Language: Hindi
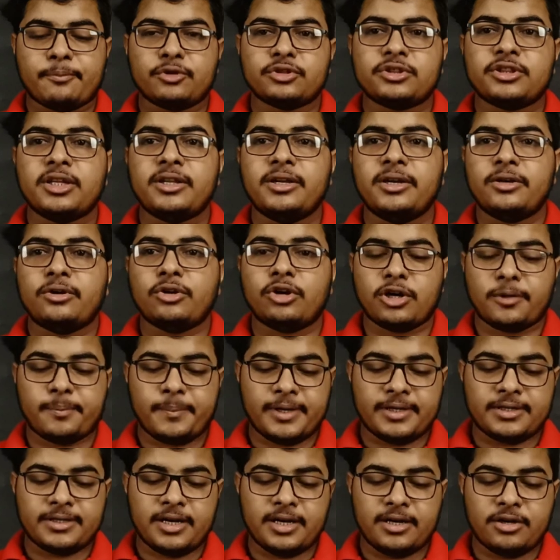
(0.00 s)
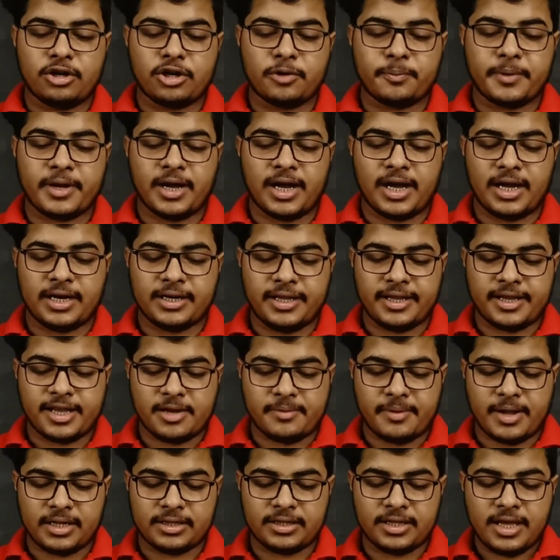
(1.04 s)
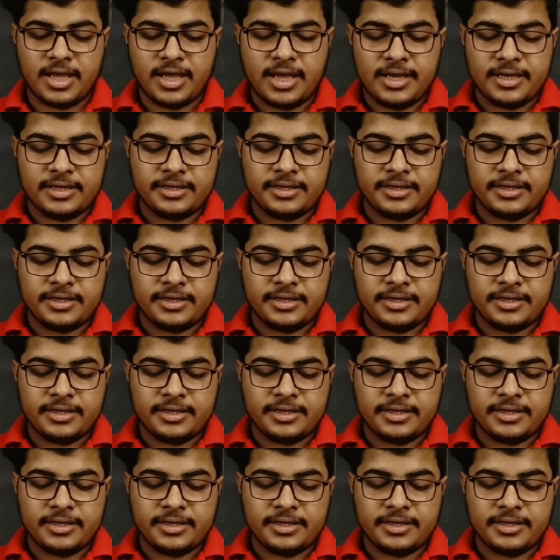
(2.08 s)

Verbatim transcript: आपको थ्री डॉट पे थ्री डॉट पे आने के बाद